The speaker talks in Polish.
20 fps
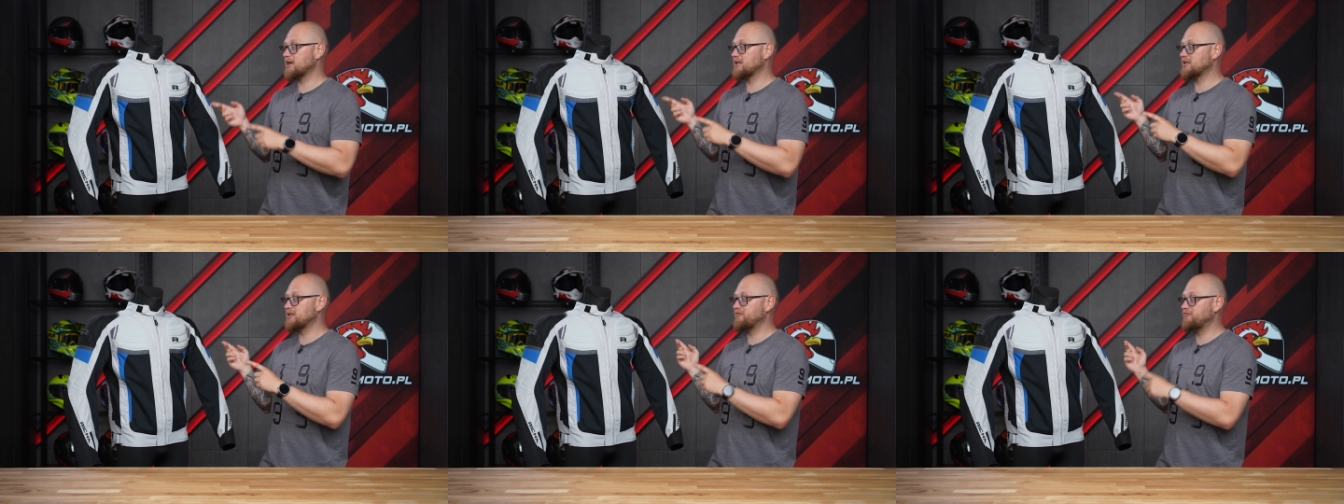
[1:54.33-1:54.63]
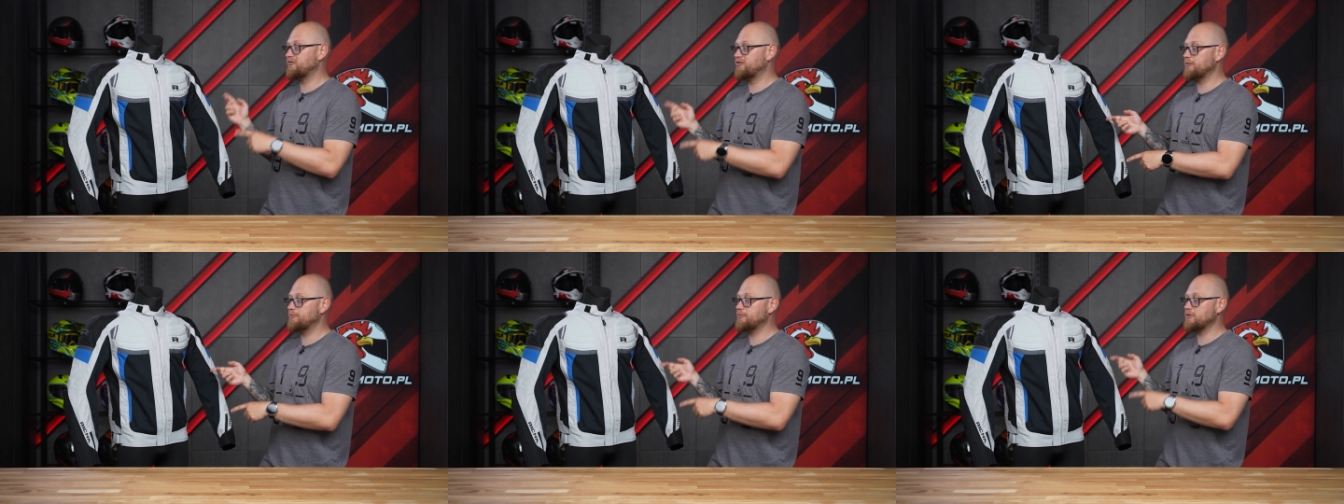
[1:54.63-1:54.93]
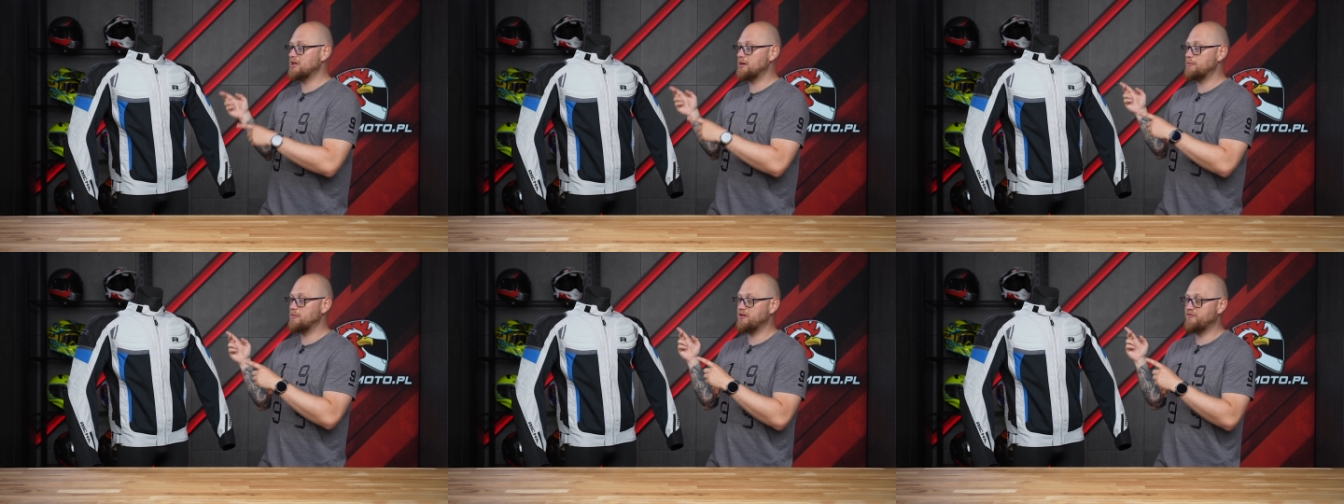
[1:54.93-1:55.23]
kiedy
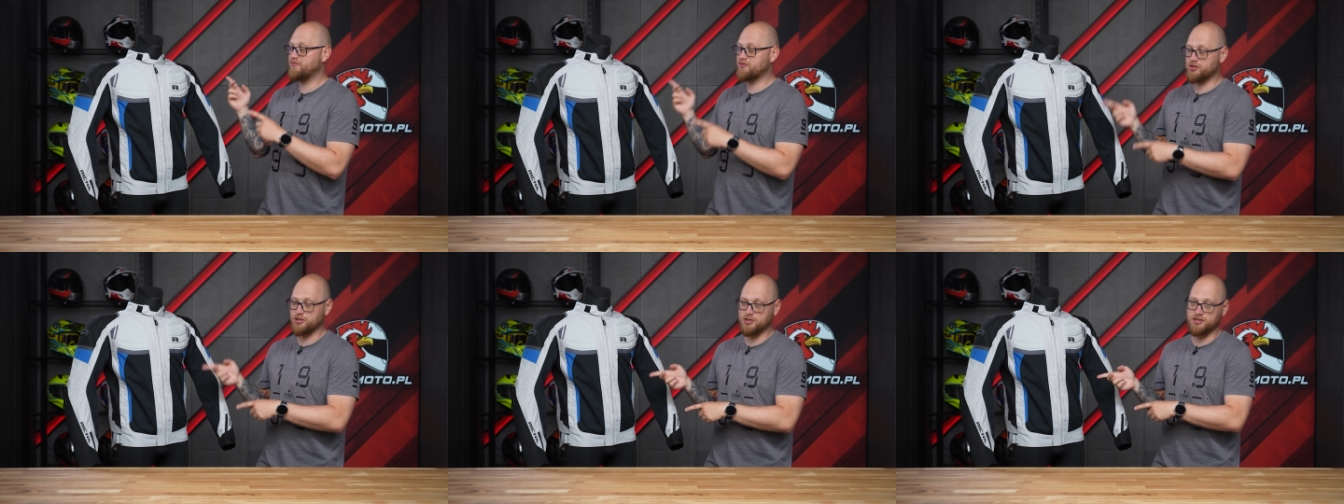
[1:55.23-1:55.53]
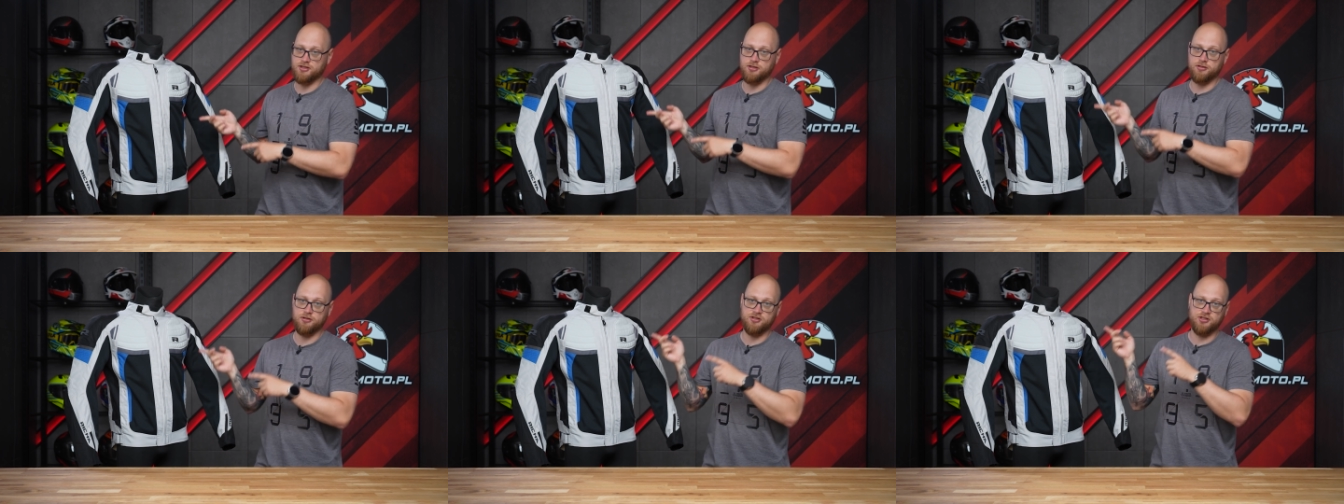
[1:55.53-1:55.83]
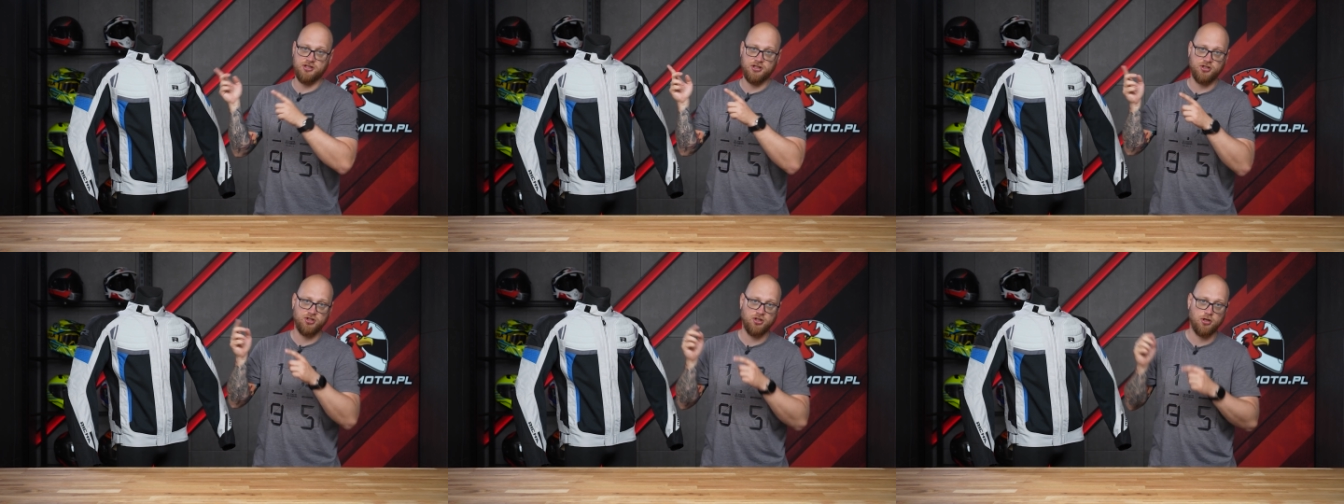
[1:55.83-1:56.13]
wypniemy wszystko
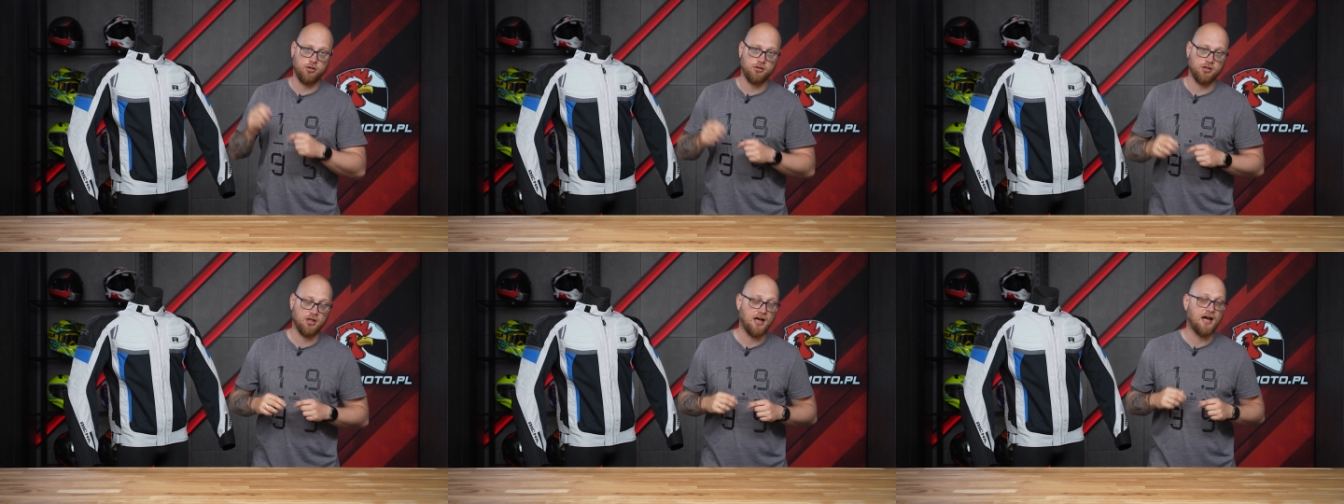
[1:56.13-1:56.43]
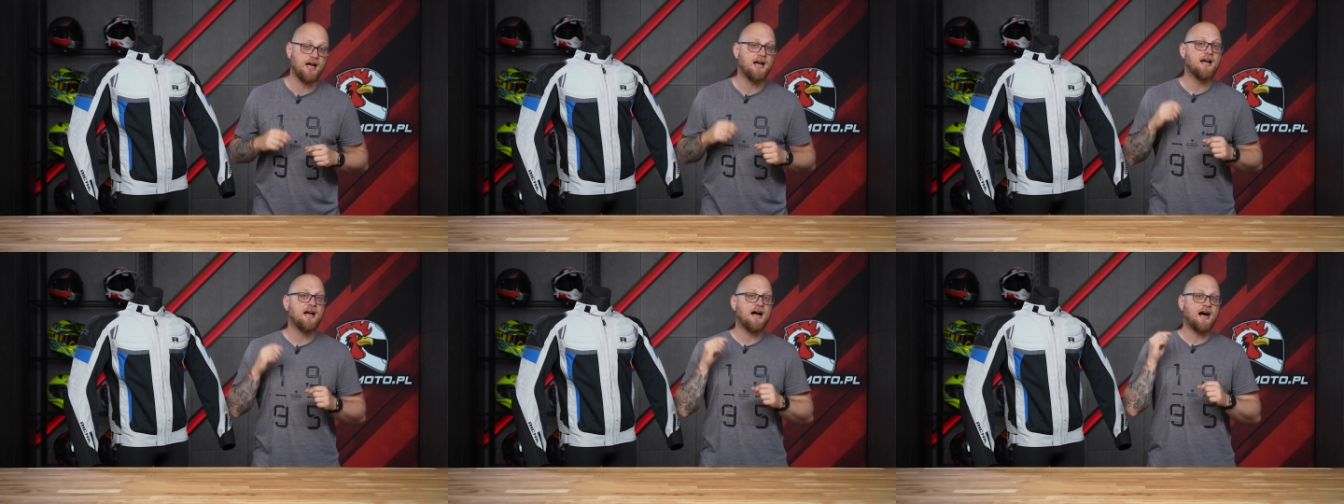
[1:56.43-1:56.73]
ze środka.